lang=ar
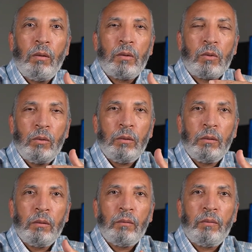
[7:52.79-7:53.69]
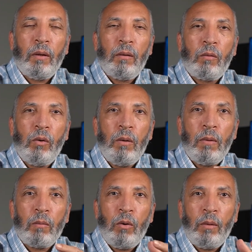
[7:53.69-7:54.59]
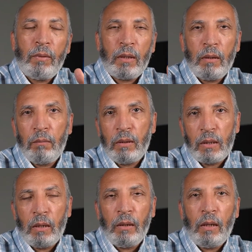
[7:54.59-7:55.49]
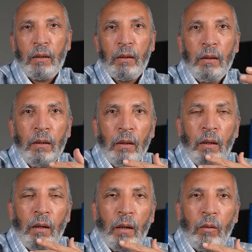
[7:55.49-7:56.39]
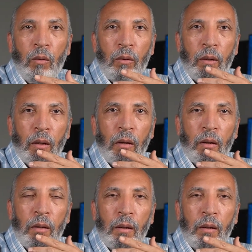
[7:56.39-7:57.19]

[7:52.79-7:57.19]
صوت فكل مجموعه مثلا مثلا يعني لو قلنا